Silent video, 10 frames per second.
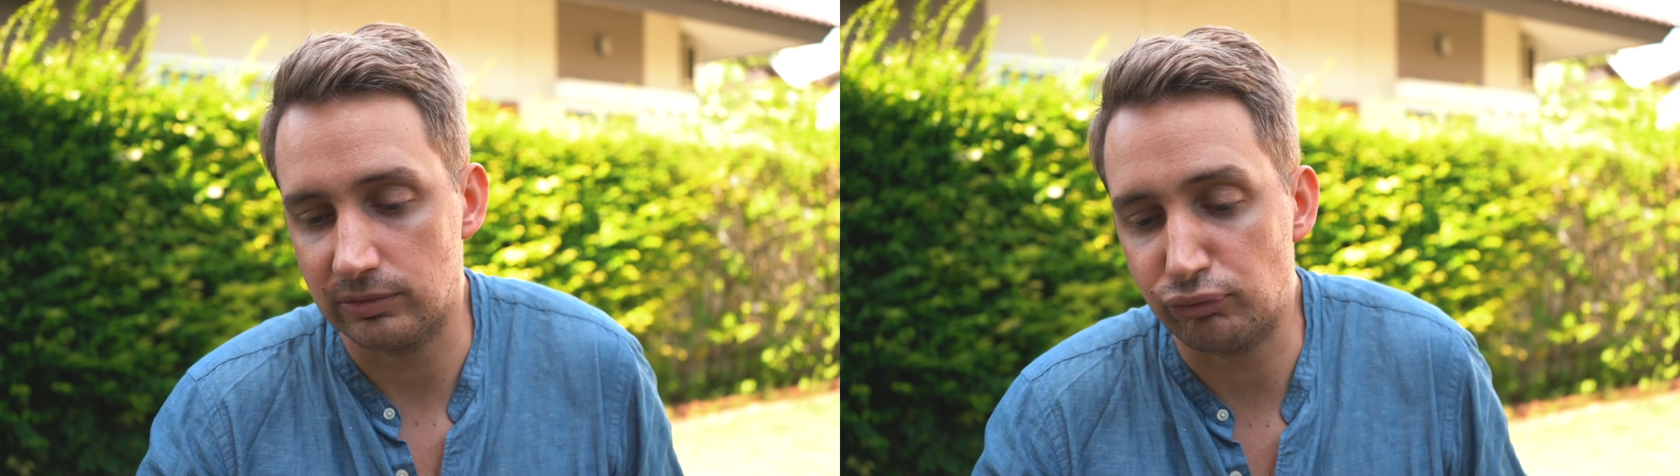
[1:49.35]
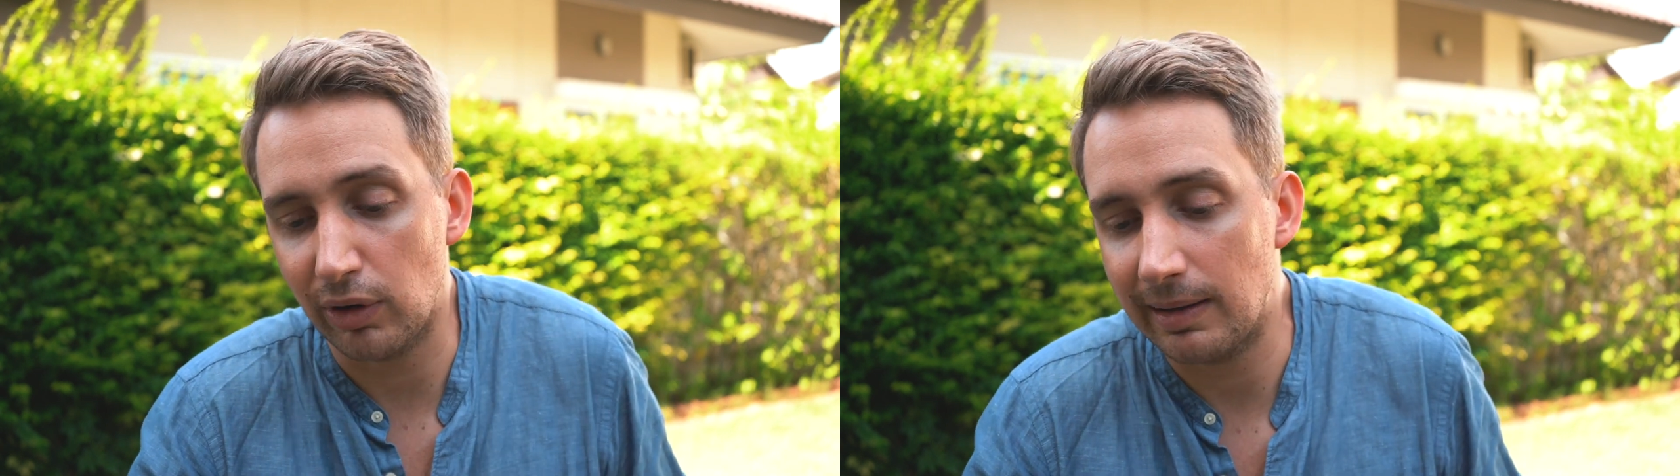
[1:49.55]

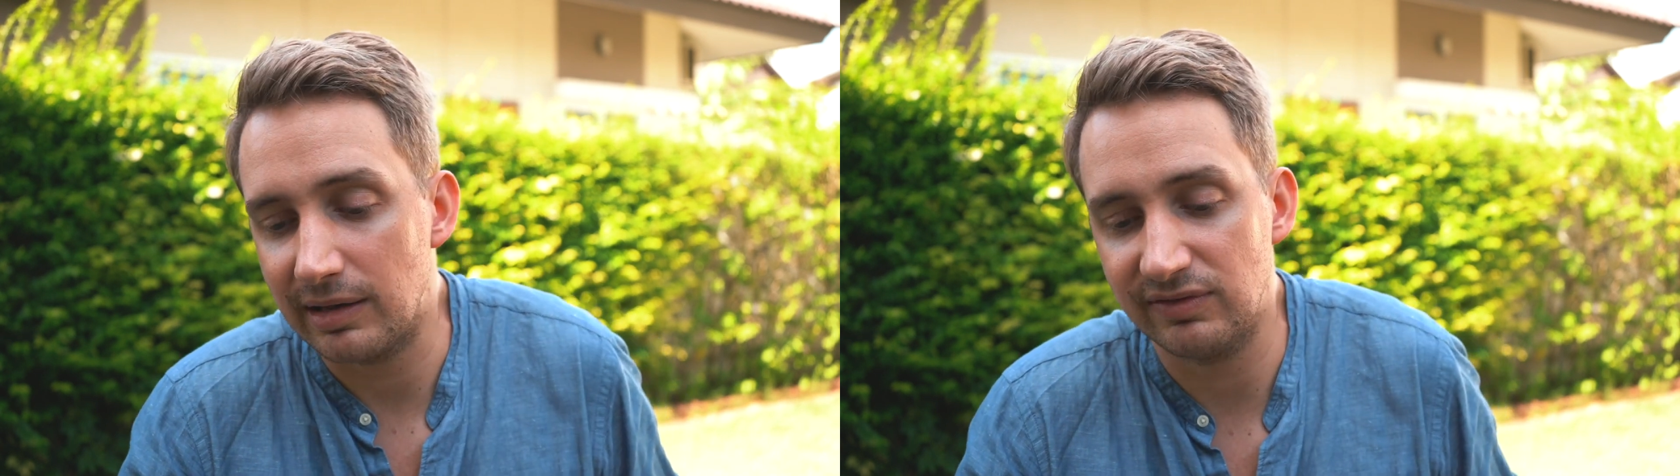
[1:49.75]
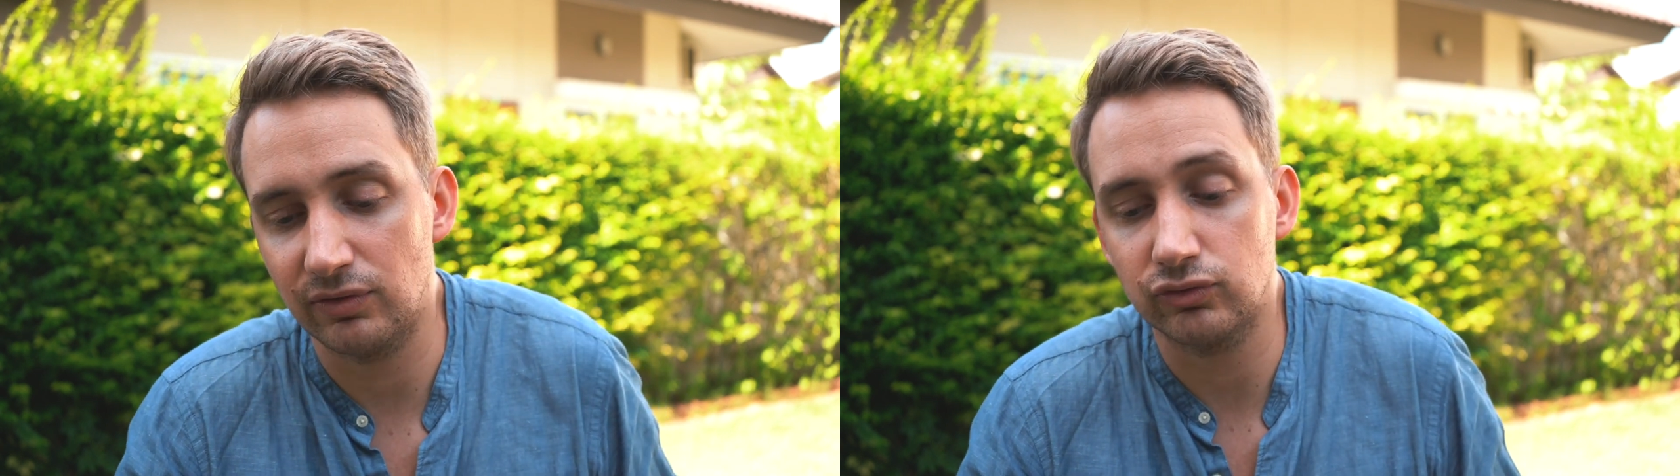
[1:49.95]
tu pourras
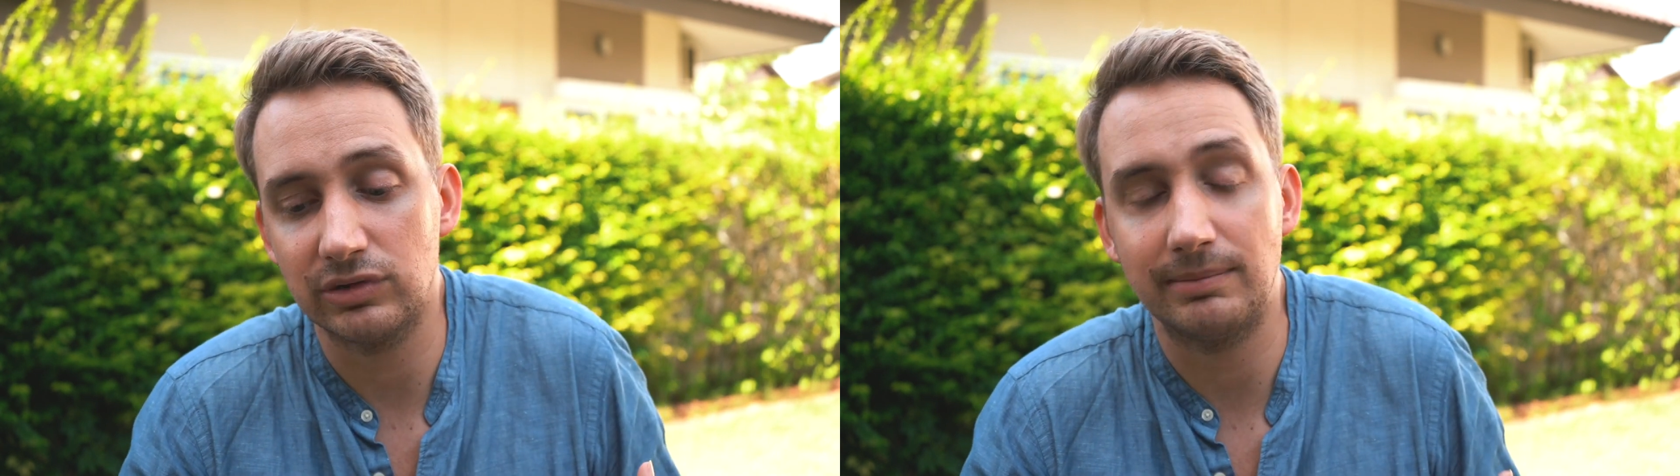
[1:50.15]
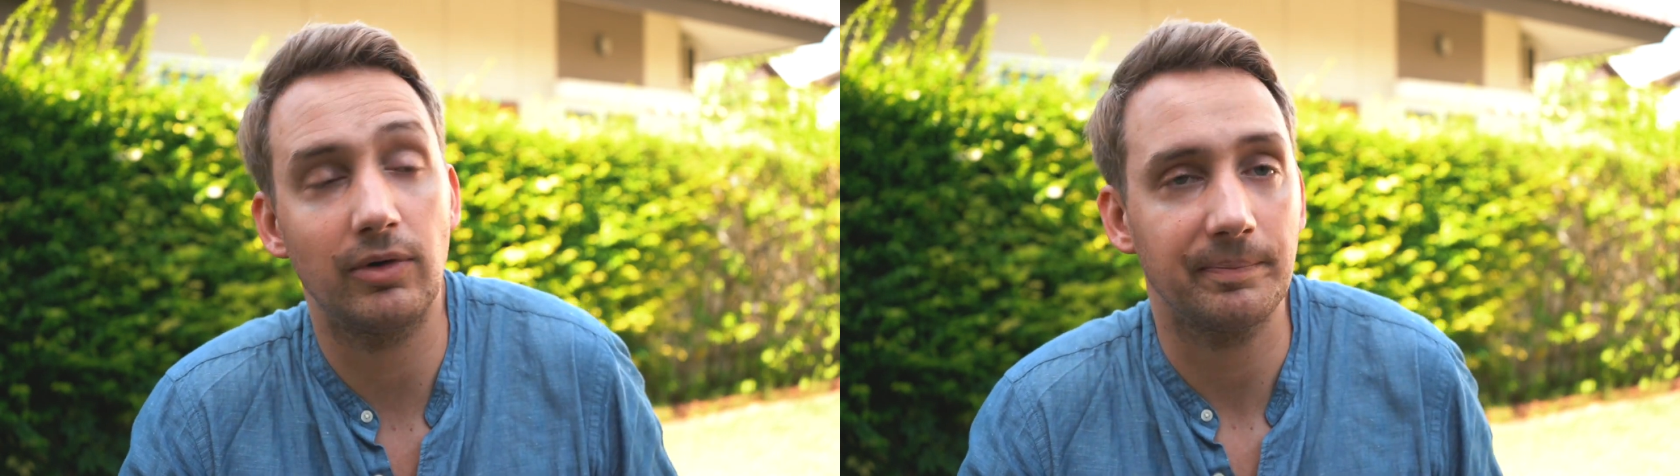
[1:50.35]

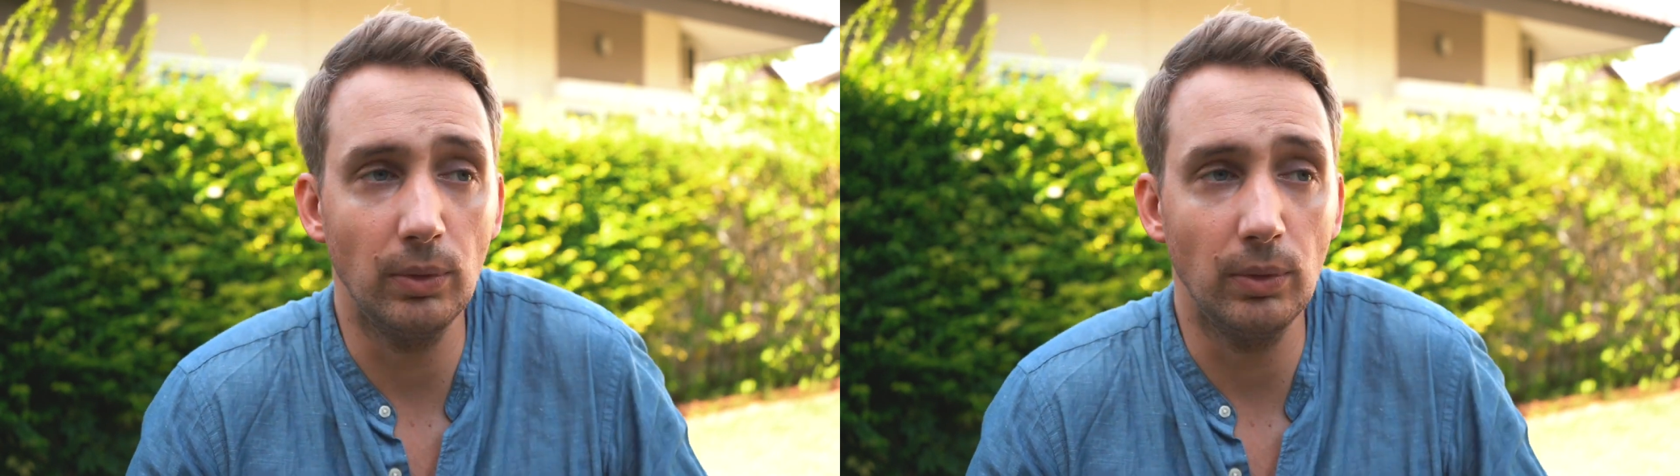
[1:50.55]
éventuellement